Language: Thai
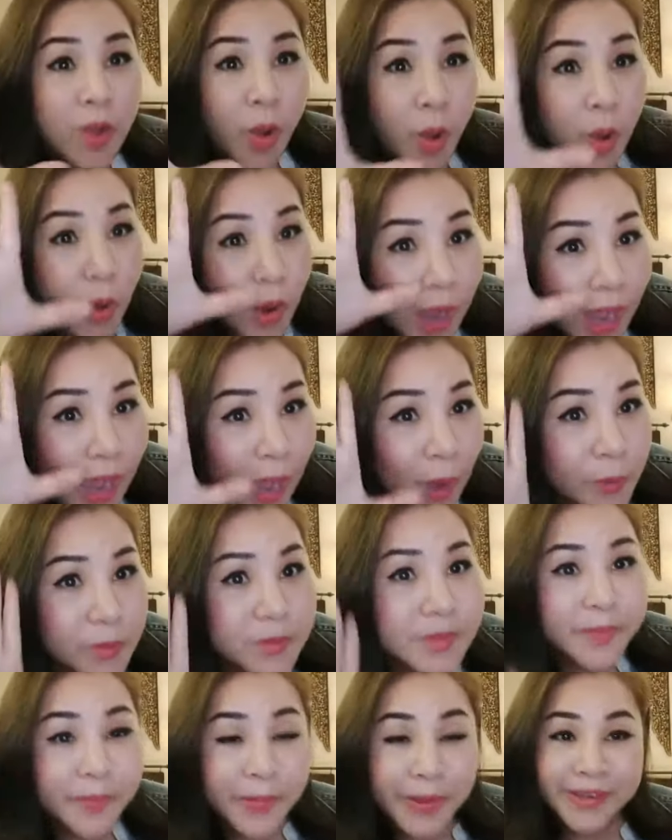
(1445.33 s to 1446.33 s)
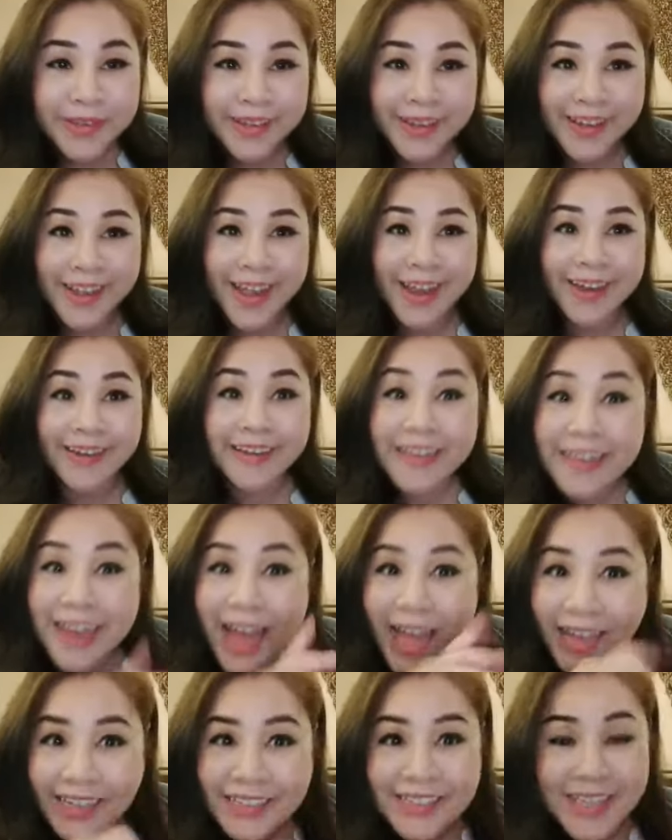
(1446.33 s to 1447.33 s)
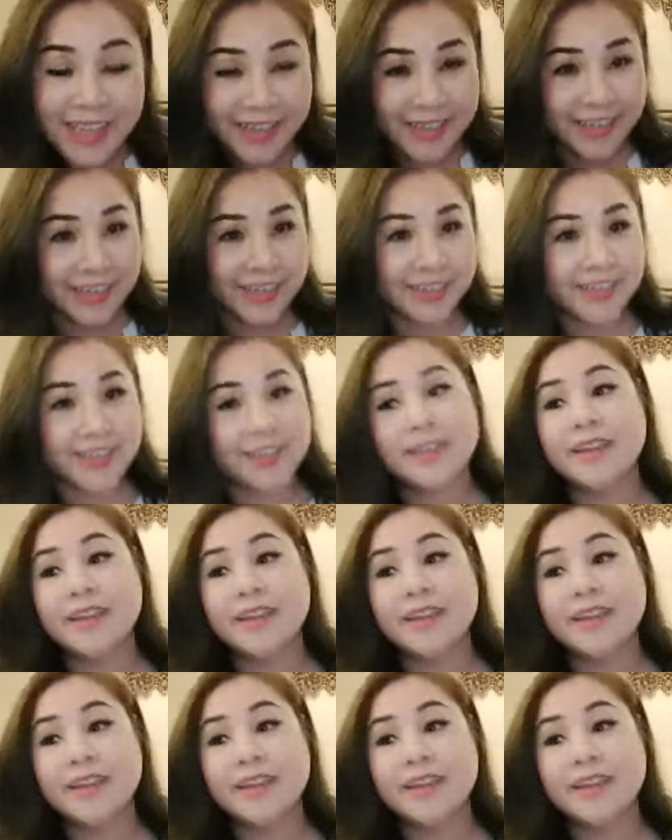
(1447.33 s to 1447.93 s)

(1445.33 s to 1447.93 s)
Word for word: ของเขาจะเป็นยังไงหลังจากนี้